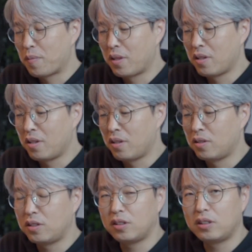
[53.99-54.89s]

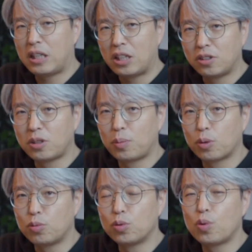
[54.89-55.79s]
음,
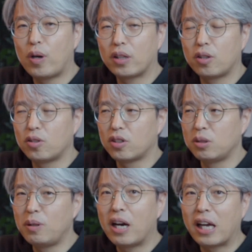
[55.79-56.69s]
예전서부터 꿈꿔왔던
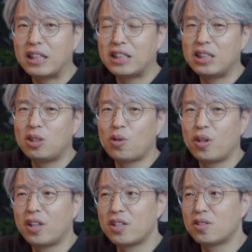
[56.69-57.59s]
음향
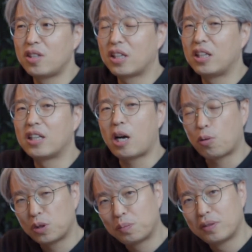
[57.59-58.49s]
엔지니어에 대해서 이제 길을
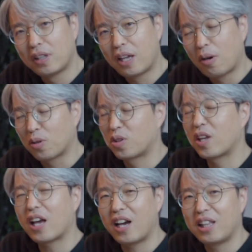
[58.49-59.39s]
가고 싶은데
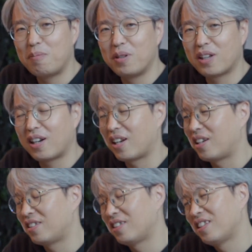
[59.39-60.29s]
어떻게 가야 됩니까?
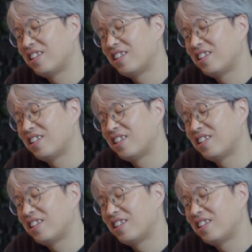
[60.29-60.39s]
라는